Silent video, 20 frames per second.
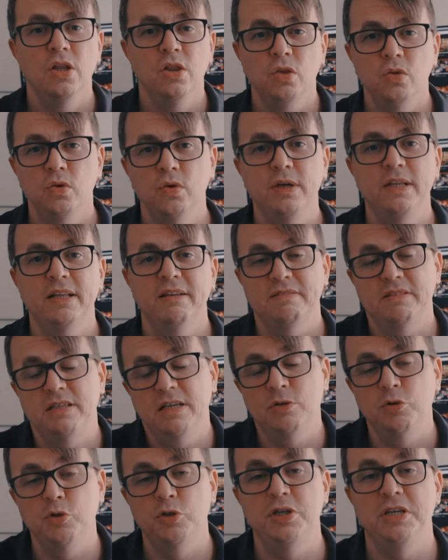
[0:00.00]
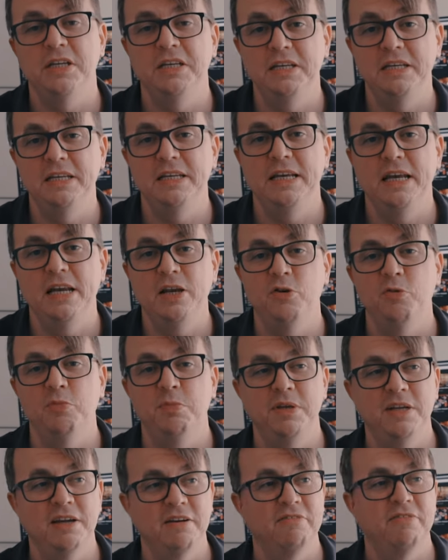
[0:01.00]
Ну и на следующей неделе у
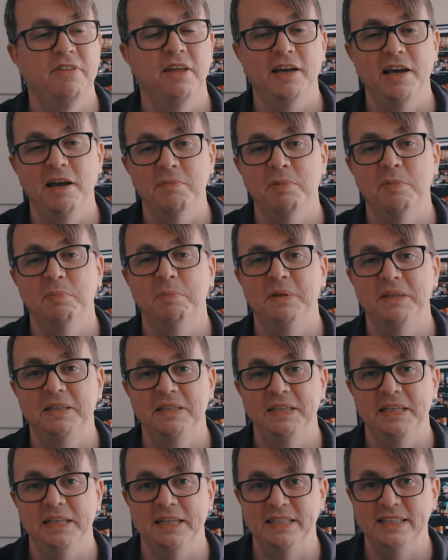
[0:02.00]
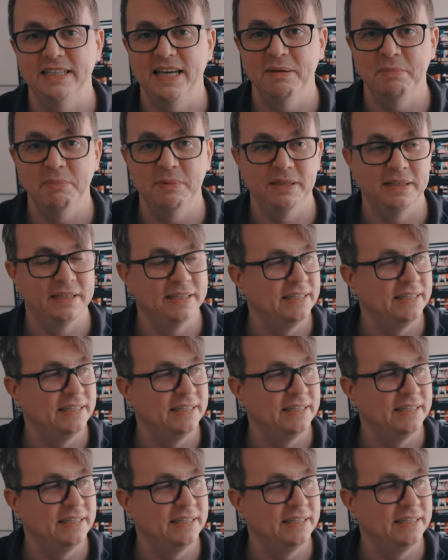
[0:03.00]
меня вторая попытка экзамена.